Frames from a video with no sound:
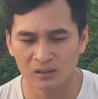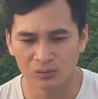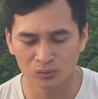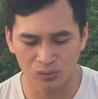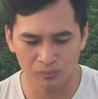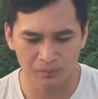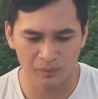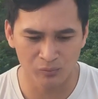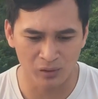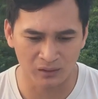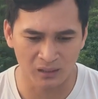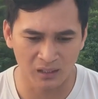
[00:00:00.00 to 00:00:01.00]
untuk
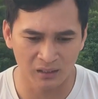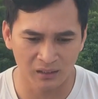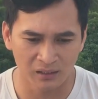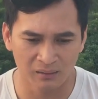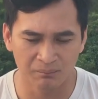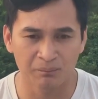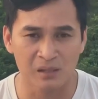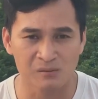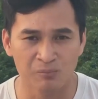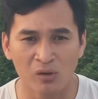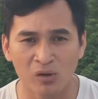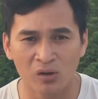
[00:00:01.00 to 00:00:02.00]
pembuatan
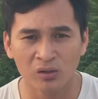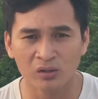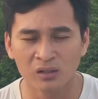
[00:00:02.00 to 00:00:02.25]
paspor,